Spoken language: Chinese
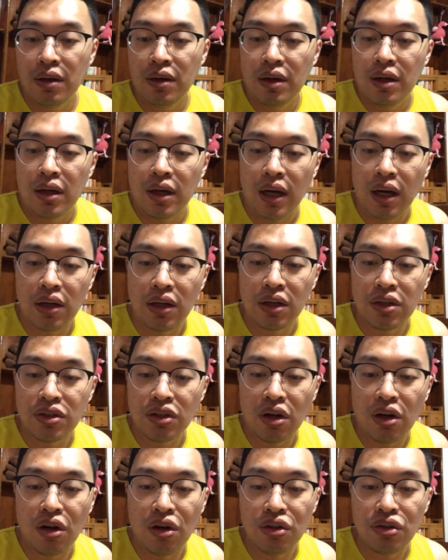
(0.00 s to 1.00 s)
还有一个
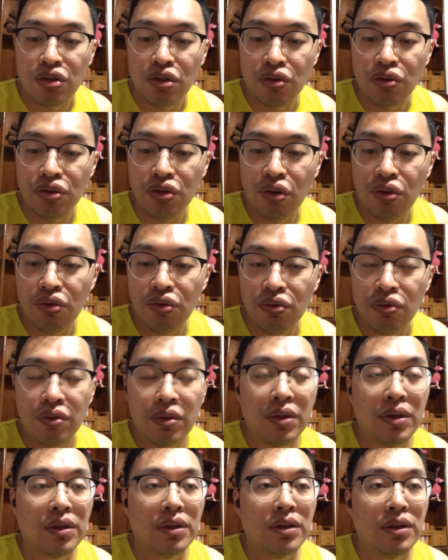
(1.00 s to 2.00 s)
叫悠悠，
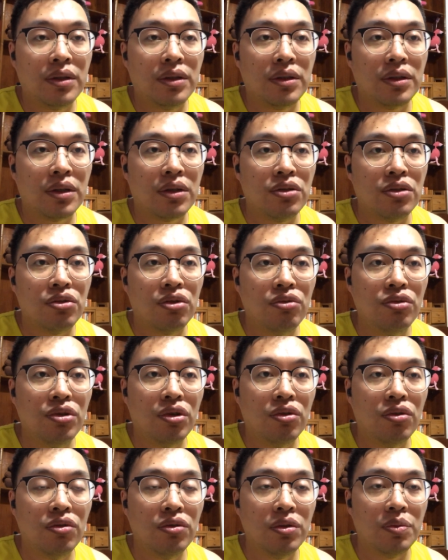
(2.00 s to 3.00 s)
这个悠
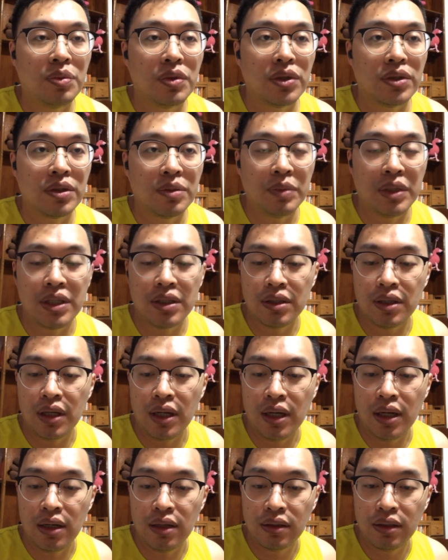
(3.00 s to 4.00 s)
悠就不知道什么意思了
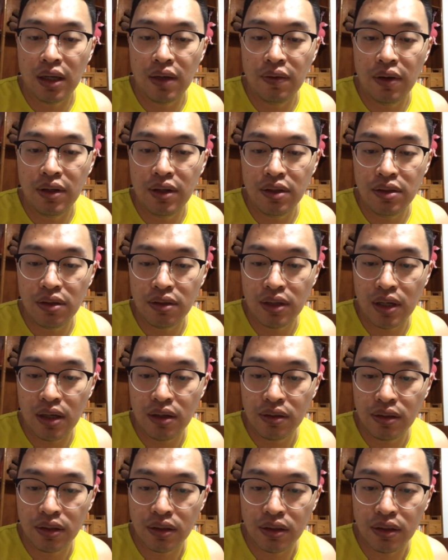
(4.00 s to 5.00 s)
啊。台湾人经
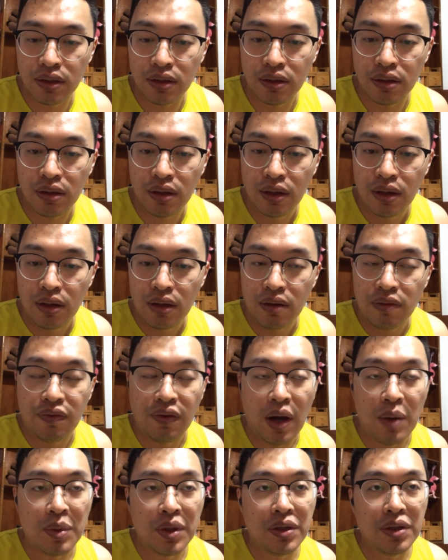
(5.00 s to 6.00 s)
常这个
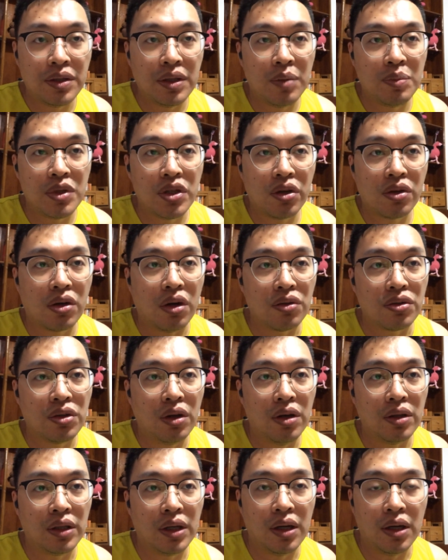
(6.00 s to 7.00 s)
发明一些比较搞
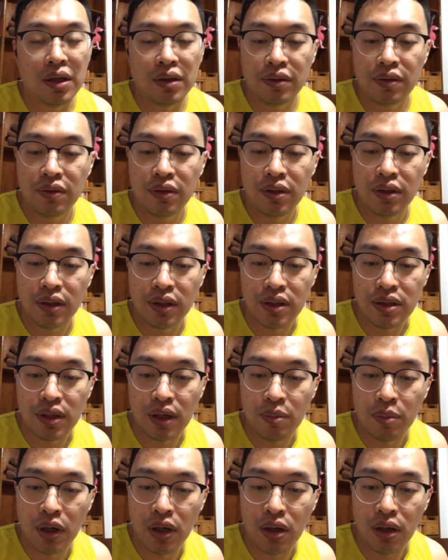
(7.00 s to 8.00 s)
笑的啊，很
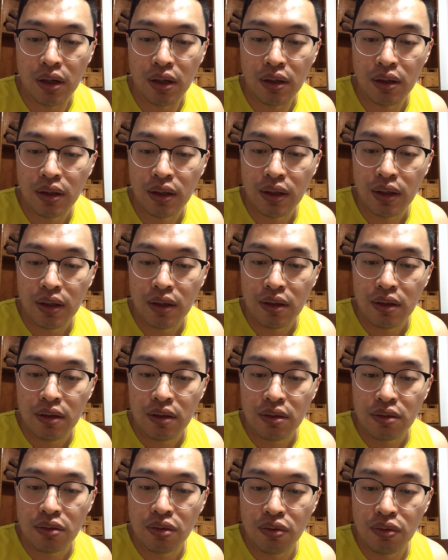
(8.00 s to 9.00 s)
娘炮啊，
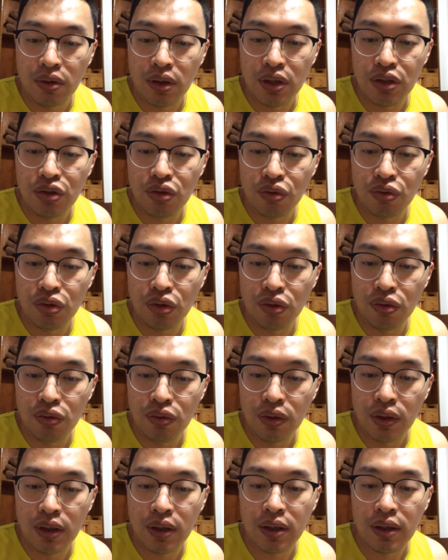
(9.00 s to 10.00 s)
通过悠悠
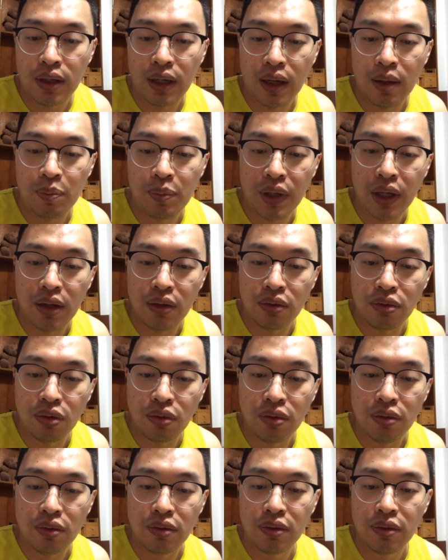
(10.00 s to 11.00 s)
来变
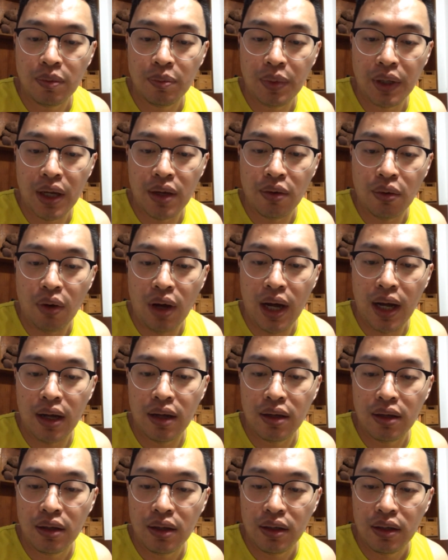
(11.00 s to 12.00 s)
动变化
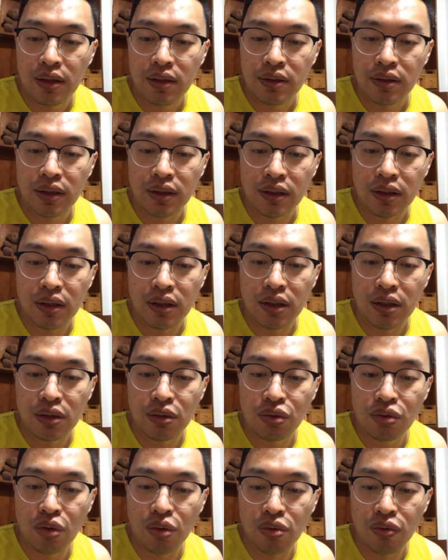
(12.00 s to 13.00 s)
这个
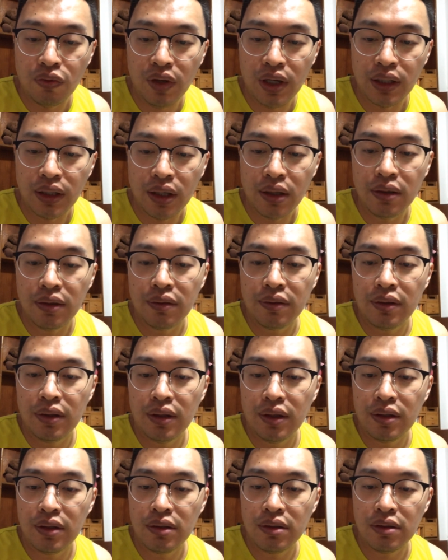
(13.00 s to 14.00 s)
动位能。
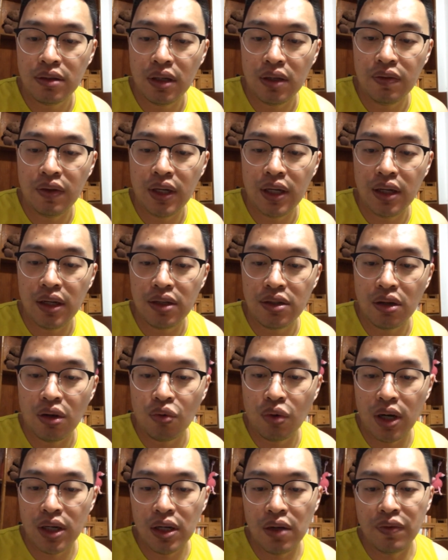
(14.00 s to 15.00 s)
这位教
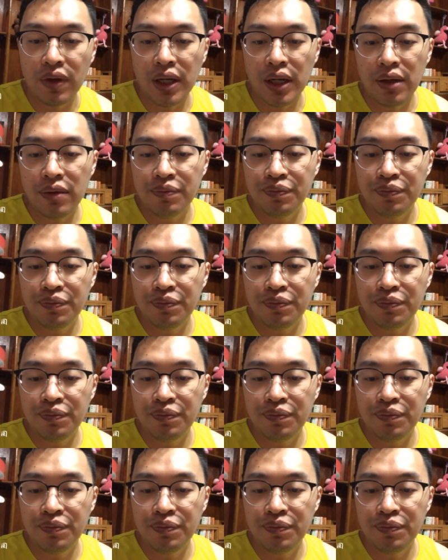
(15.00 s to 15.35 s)
官认为，